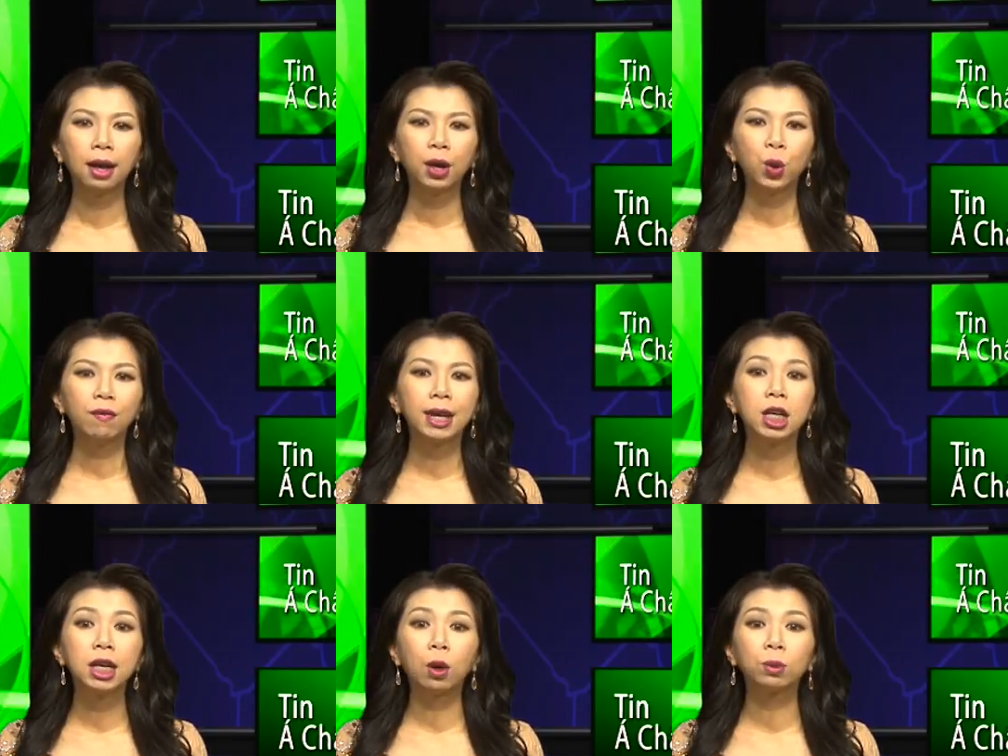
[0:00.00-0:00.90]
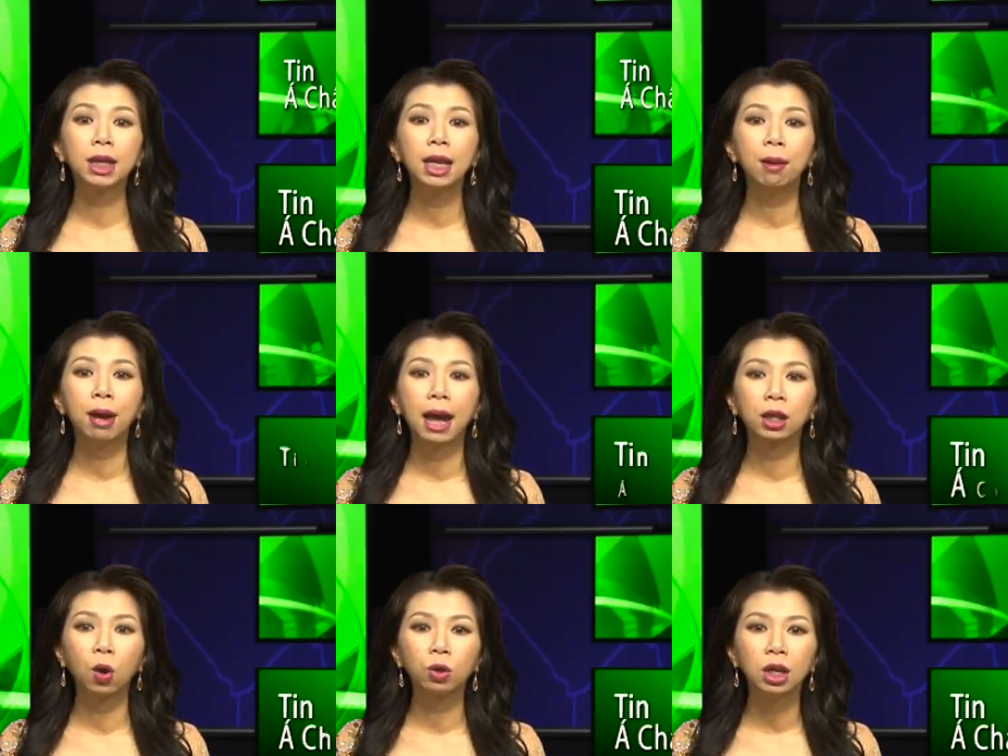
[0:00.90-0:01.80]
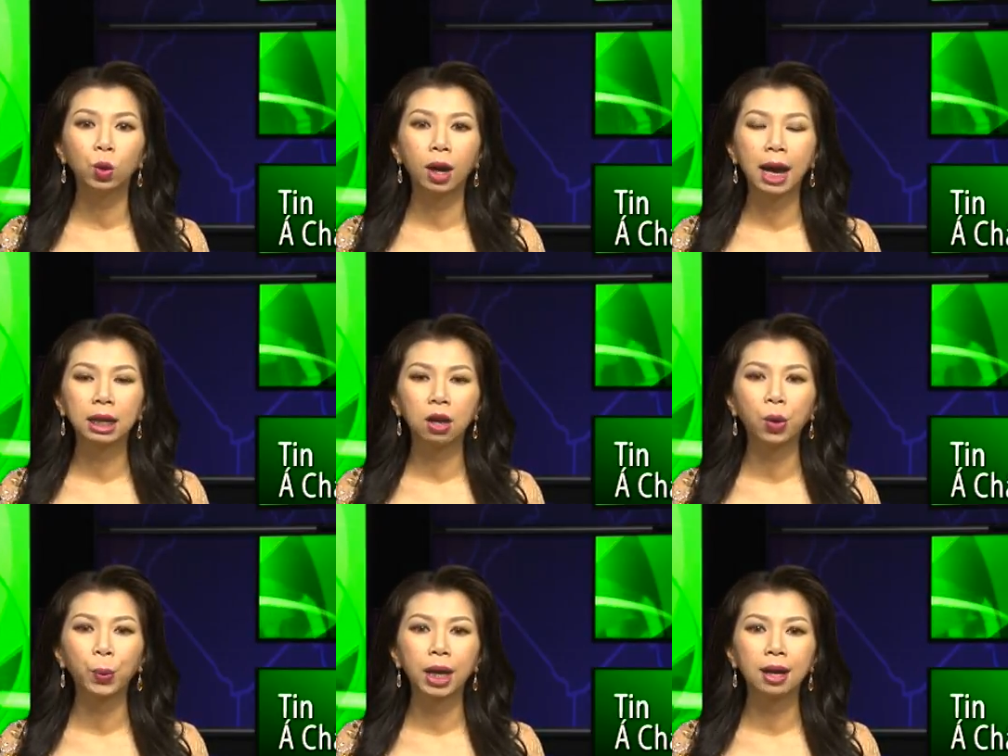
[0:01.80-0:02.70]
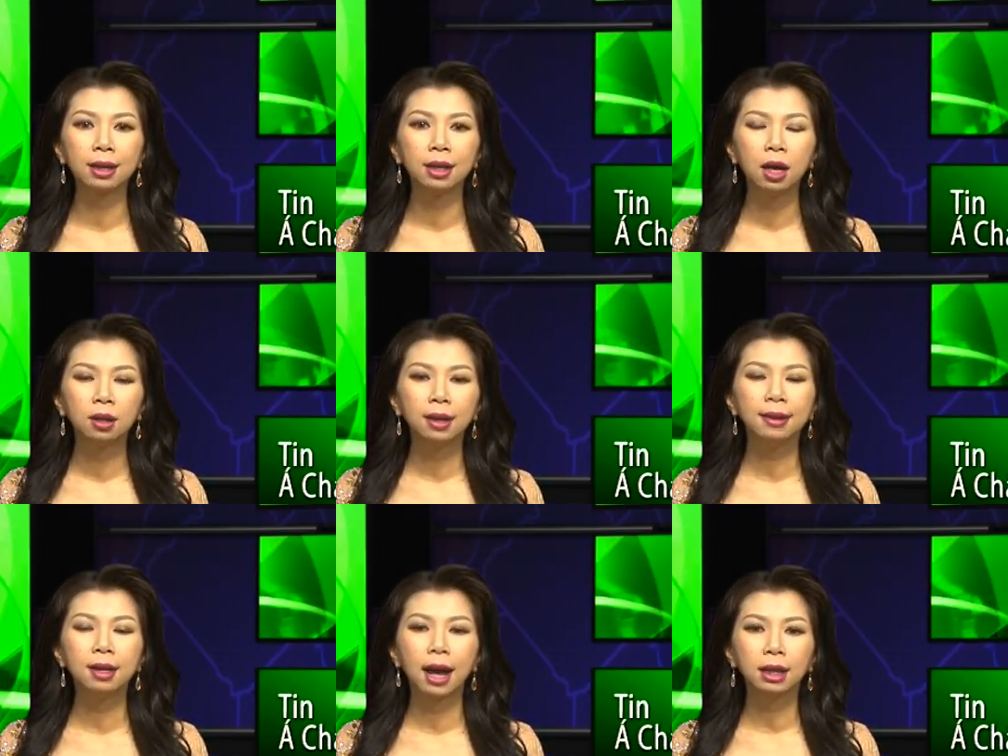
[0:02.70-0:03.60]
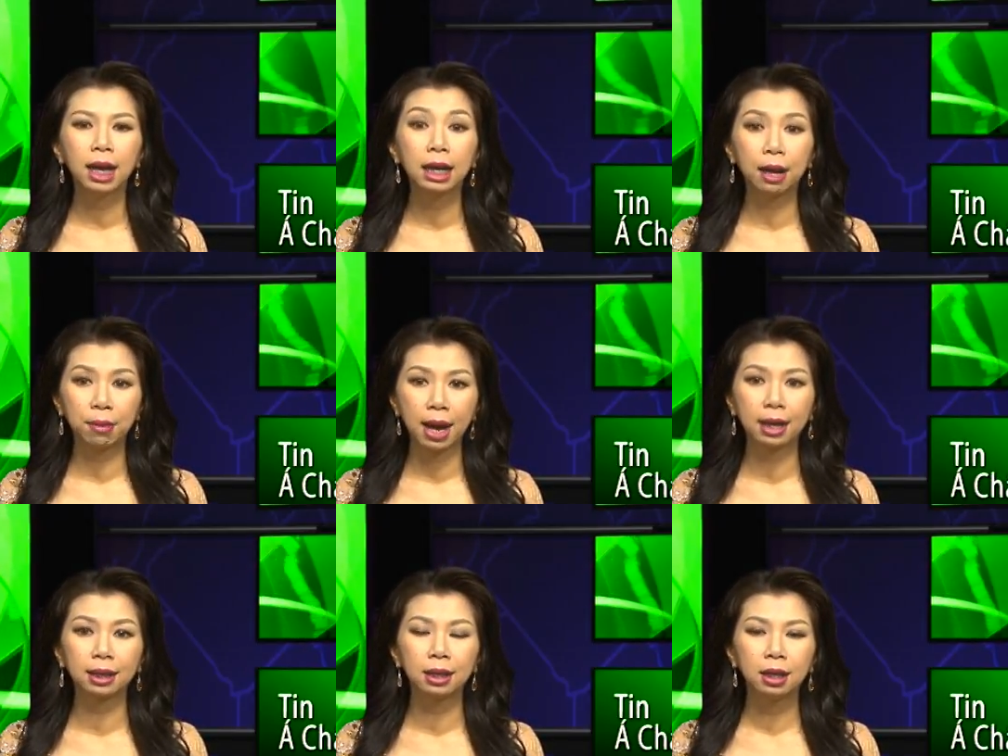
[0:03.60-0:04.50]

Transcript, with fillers: Các thưa quý vị, người đồng tính Nam Hàn tổ chức tuần hành đòi quyền lợi, tên từ Hán thành Nam Hàn.